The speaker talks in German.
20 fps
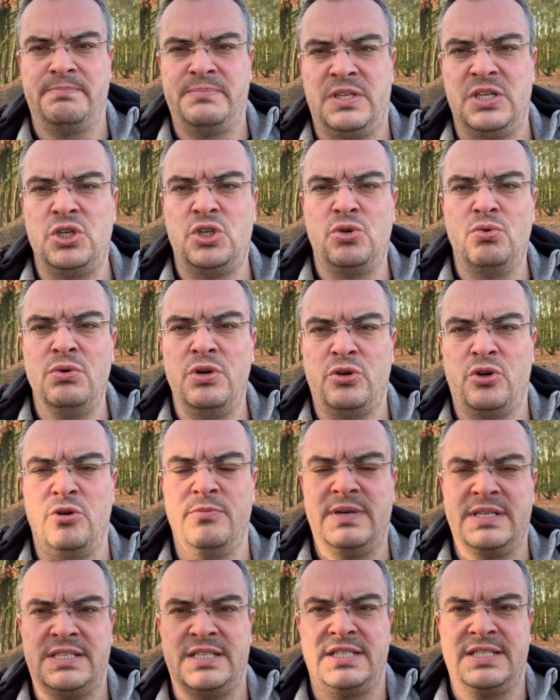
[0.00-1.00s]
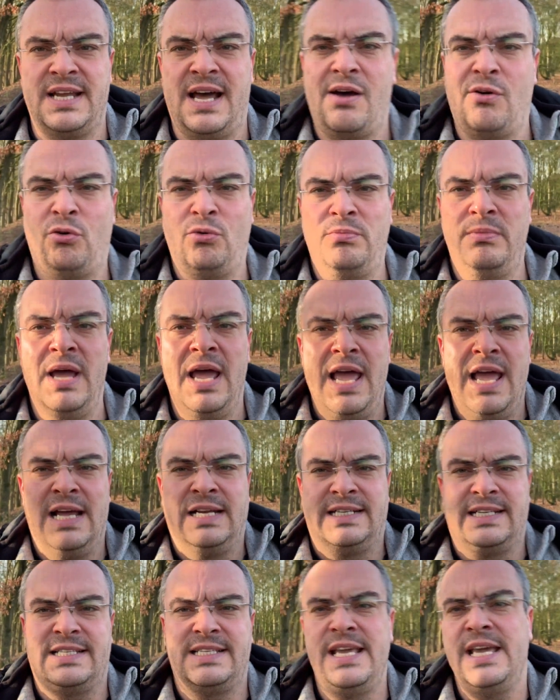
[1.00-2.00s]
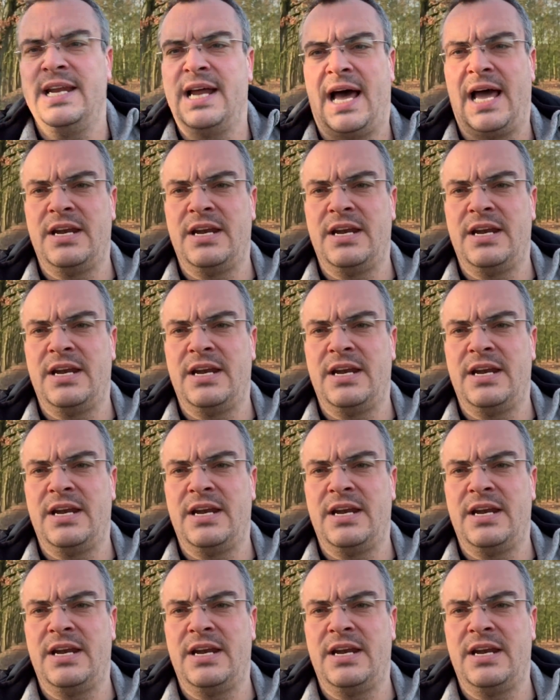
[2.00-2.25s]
Die Schule kümmert sich darum, dass jeder